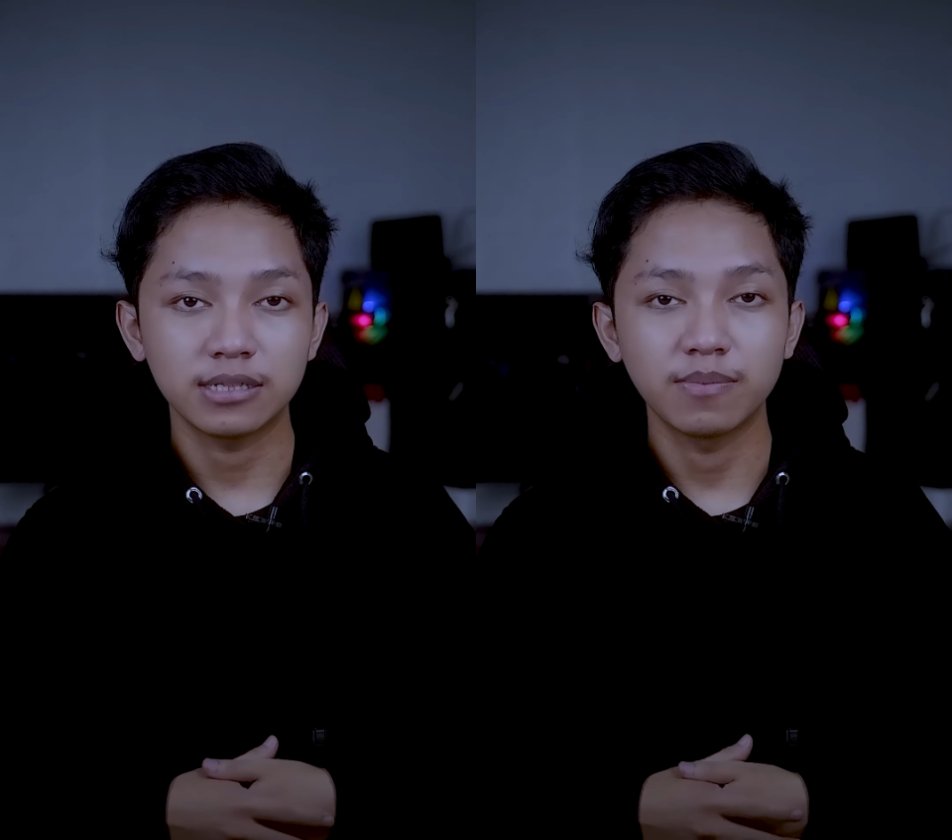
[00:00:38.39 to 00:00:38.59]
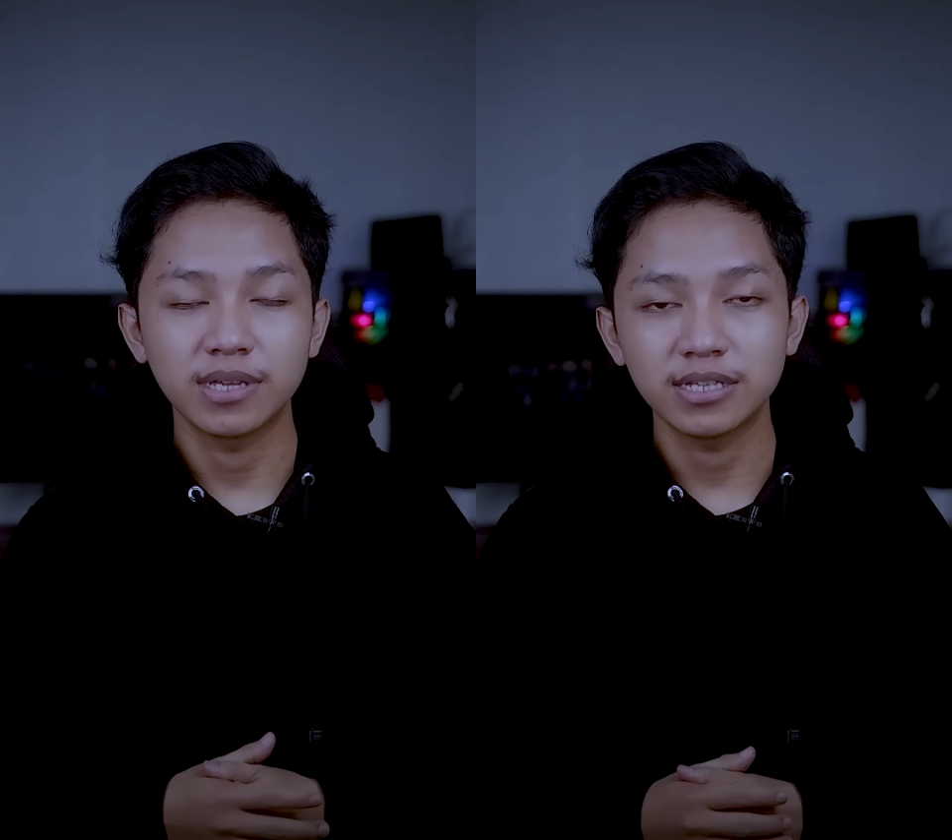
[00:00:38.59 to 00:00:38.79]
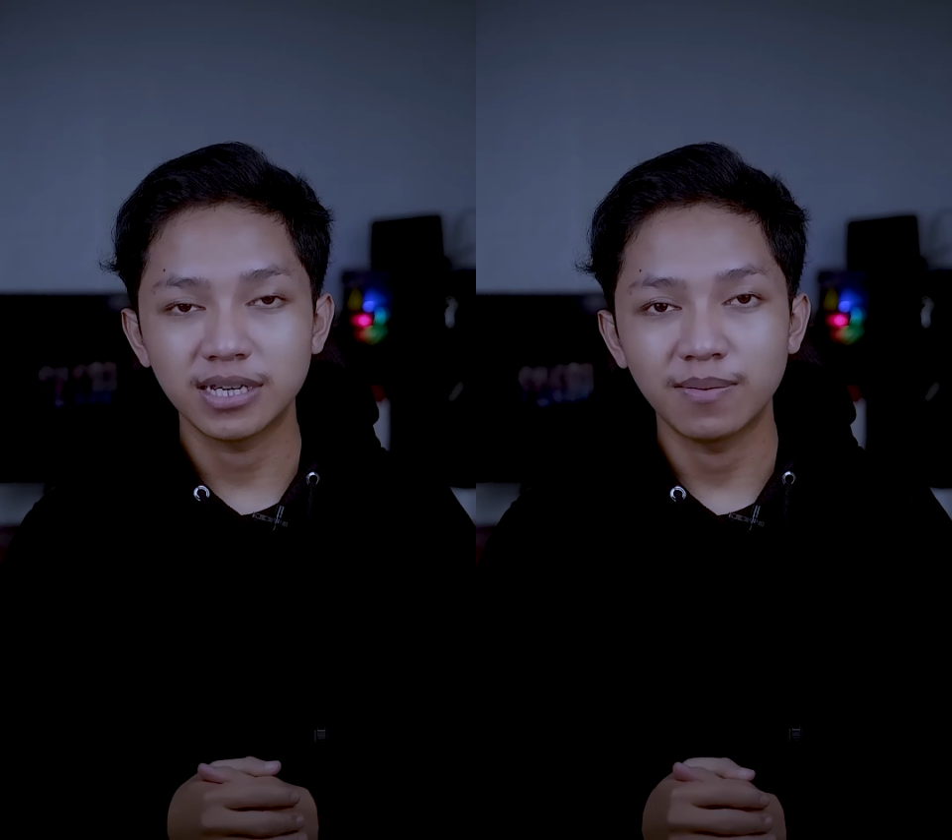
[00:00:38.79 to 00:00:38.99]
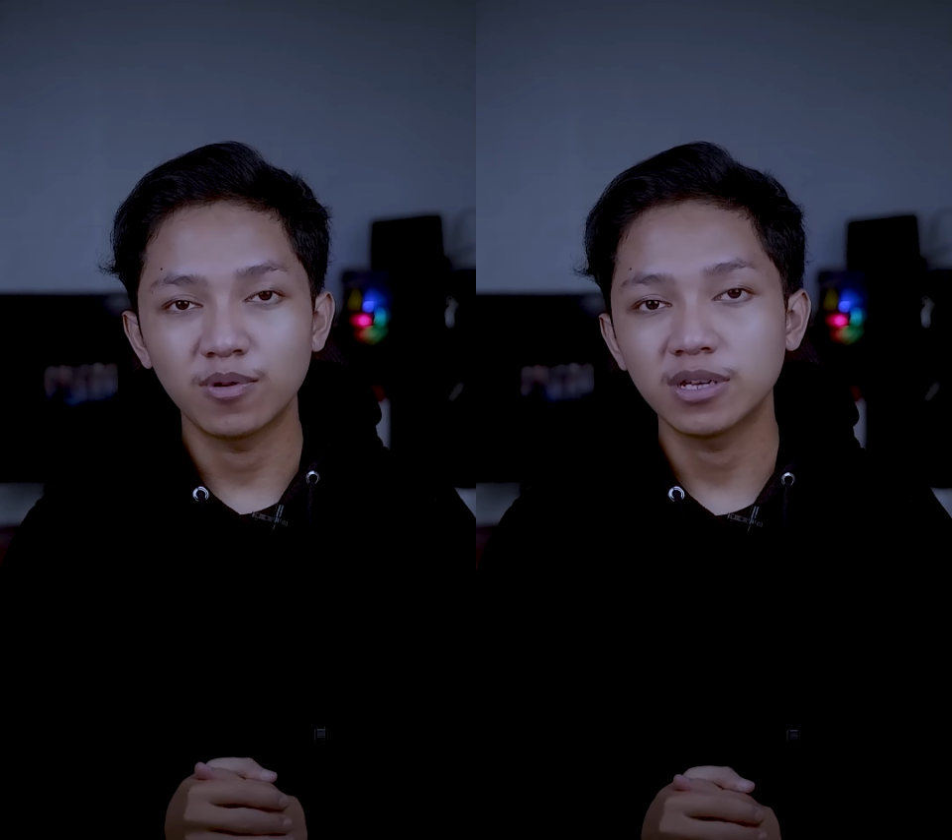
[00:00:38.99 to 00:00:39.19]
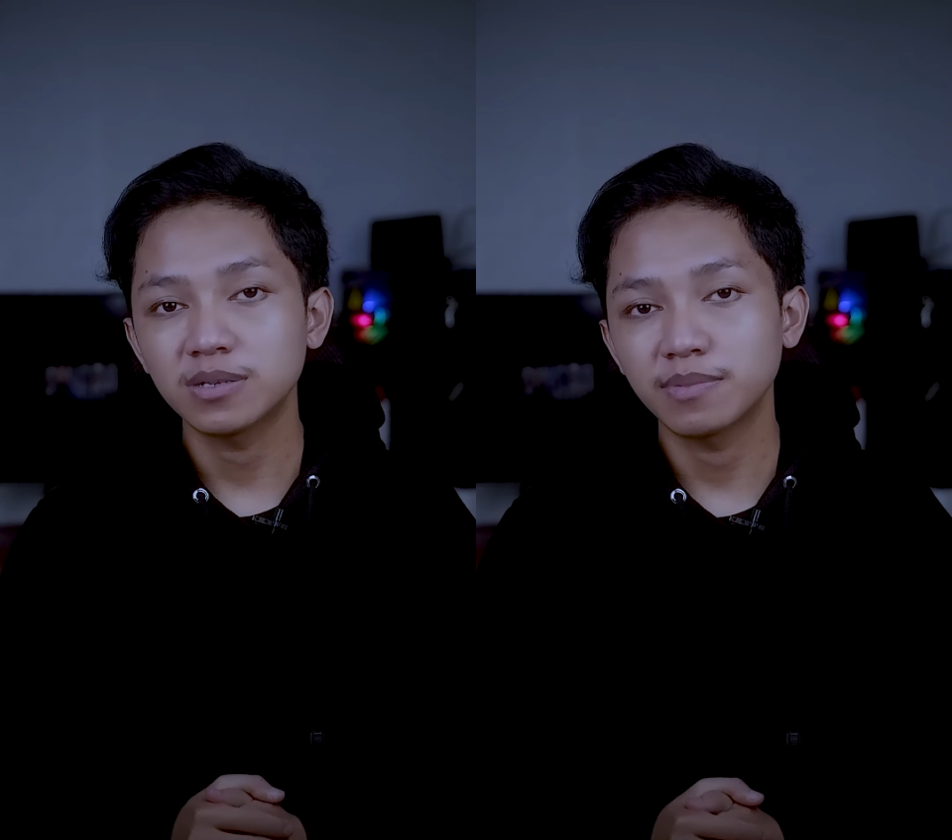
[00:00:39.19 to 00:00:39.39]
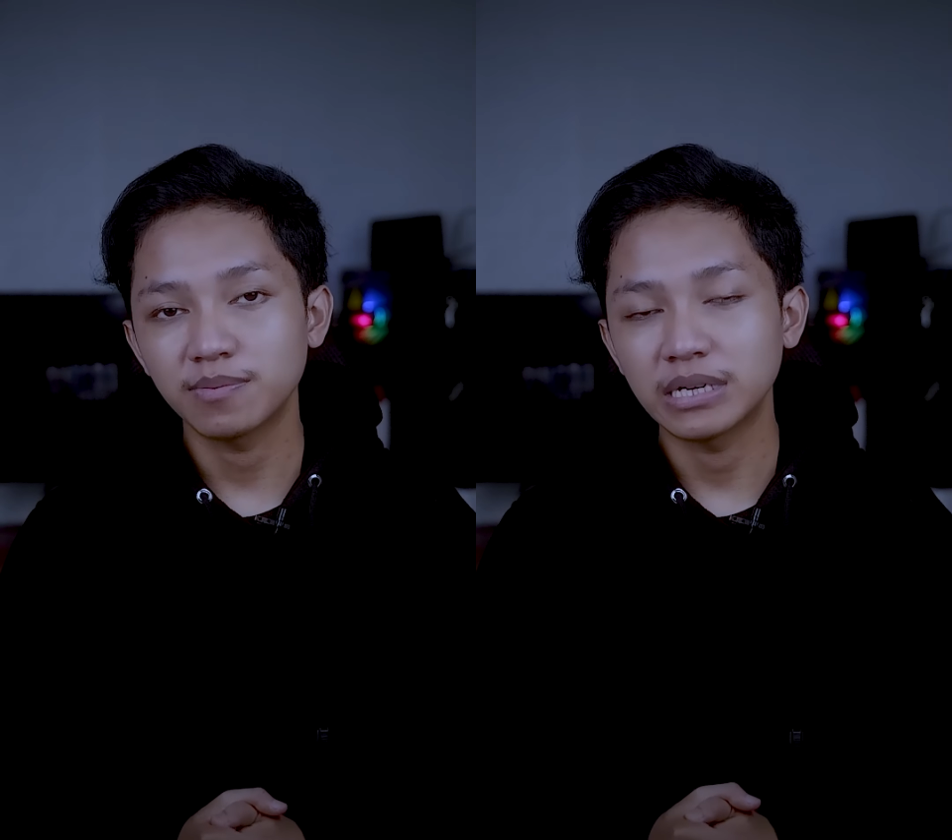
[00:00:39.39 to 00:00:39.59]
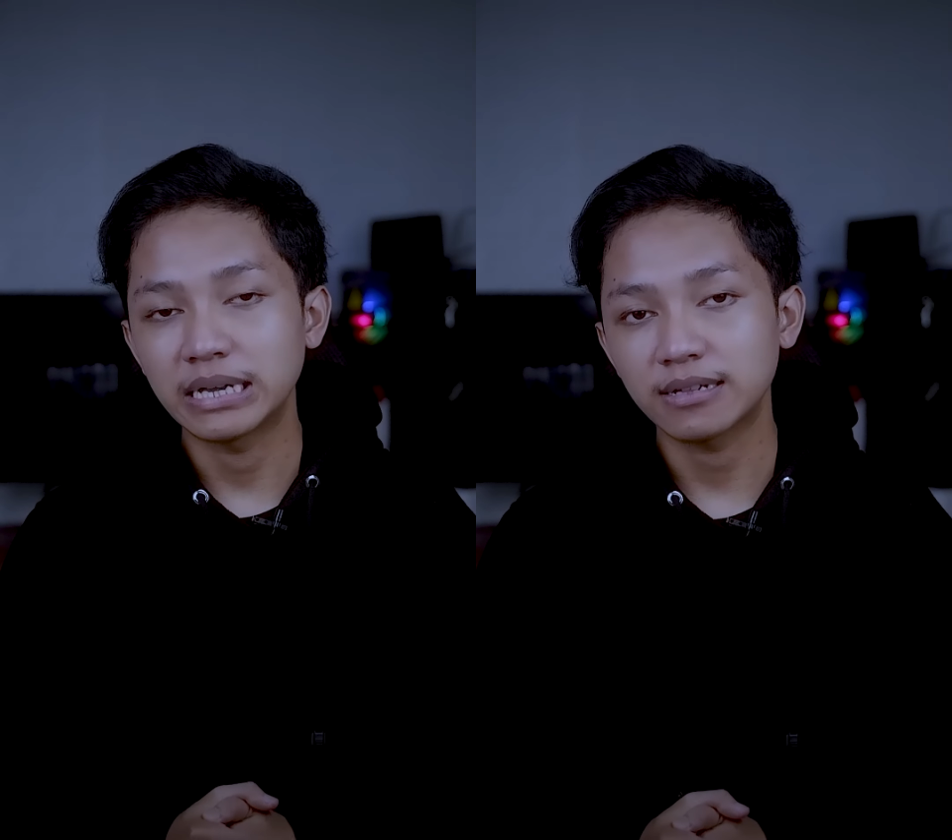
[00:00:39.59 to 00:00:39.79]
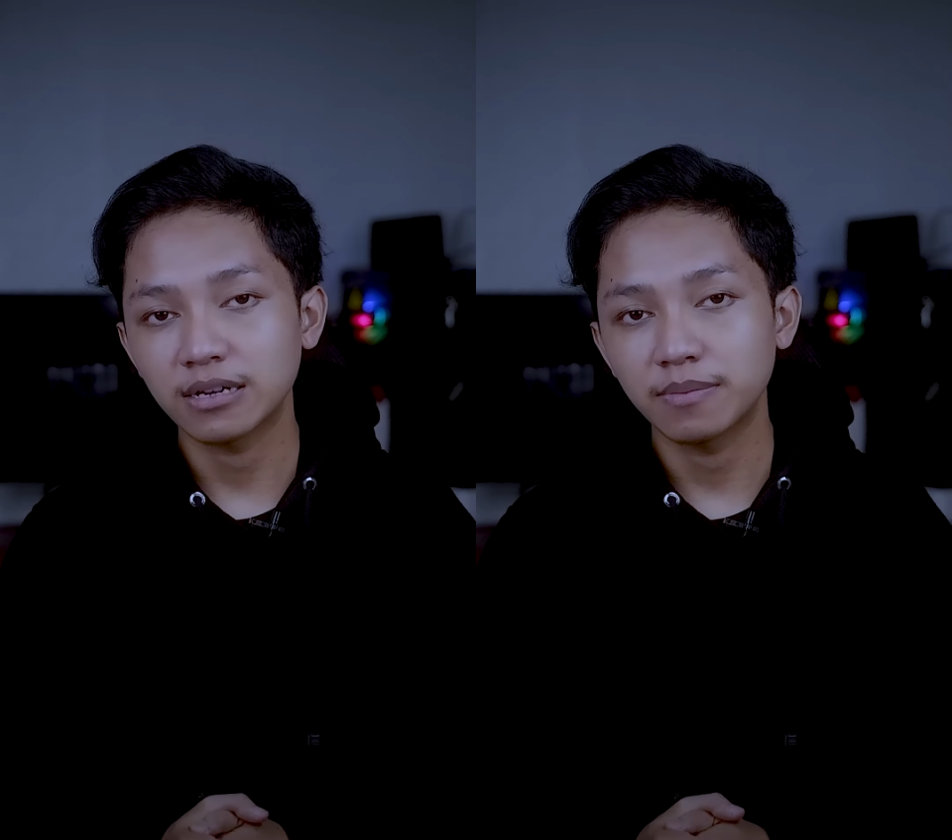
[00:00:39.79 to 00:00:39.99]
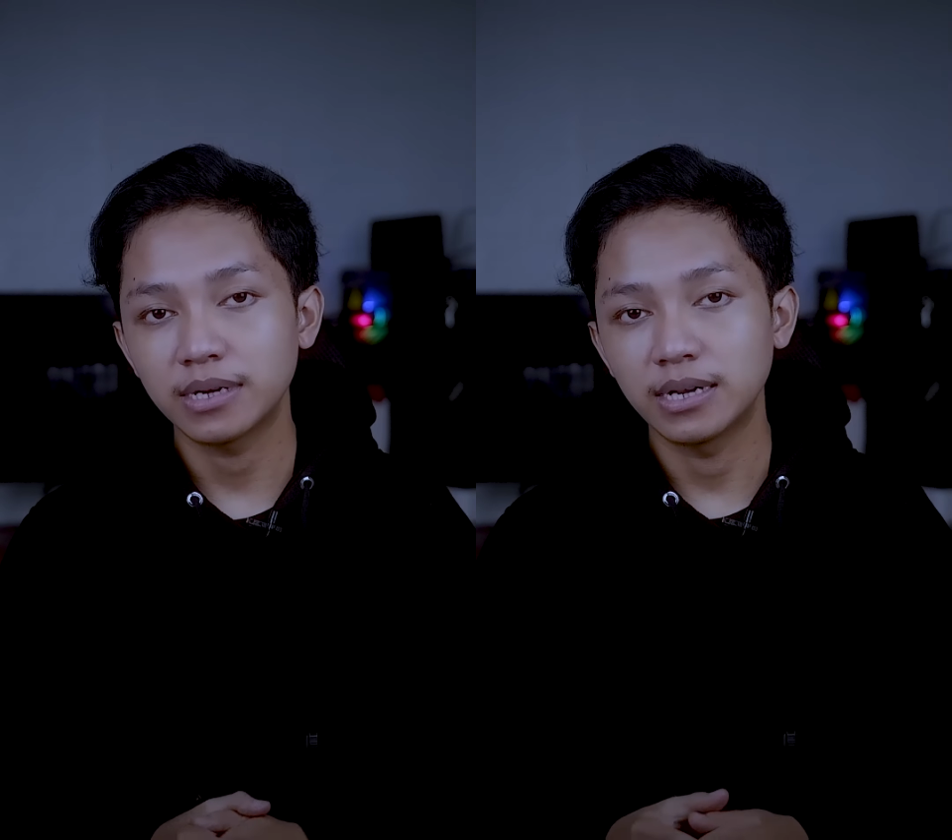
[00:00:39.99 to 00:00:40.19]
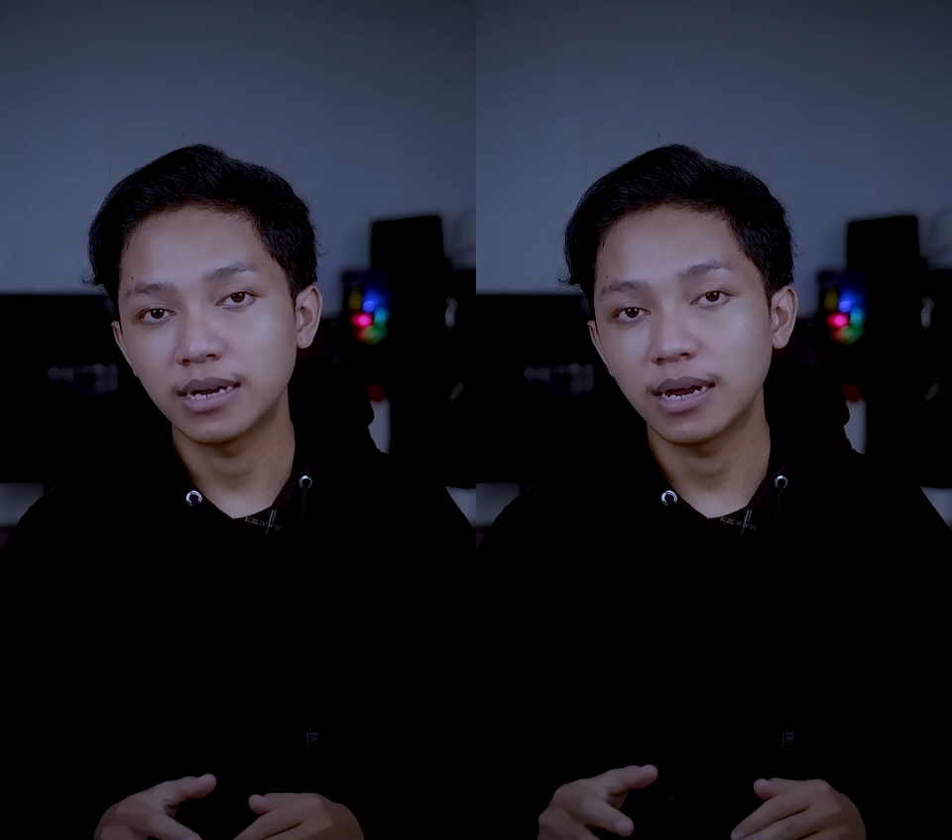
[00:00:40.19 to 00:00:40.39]
temannya si Amo ini sempat mengingatkan
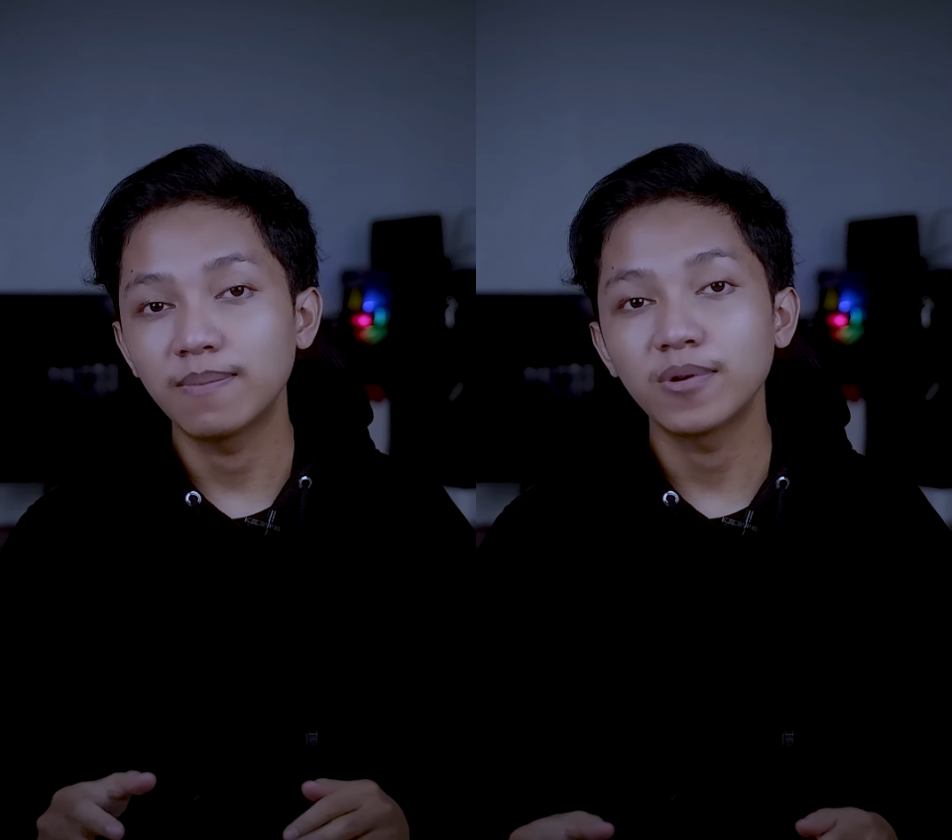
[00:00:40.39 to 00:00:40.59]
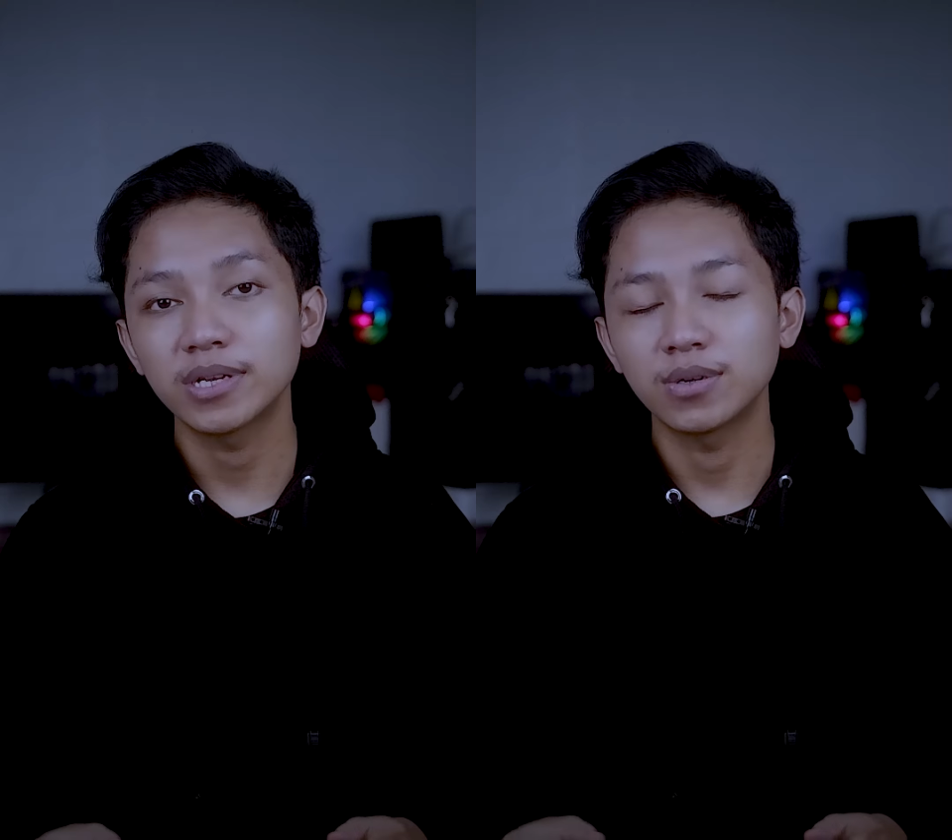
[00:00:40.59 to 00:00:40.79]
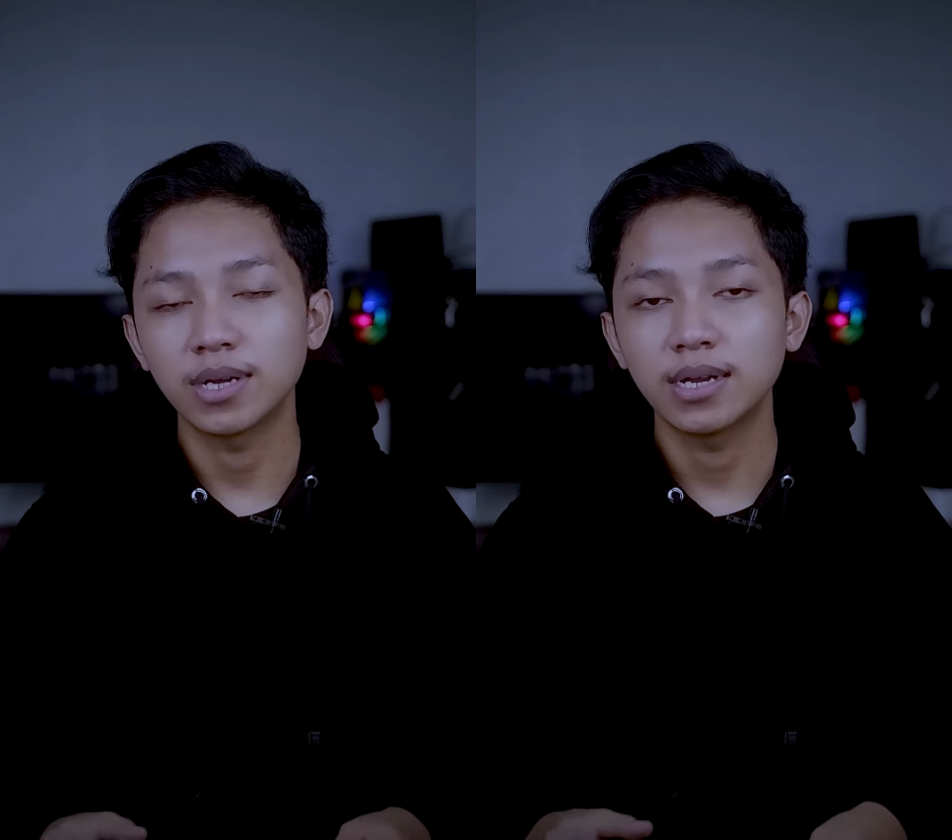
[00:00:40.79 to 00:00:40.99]
kepada Amo itu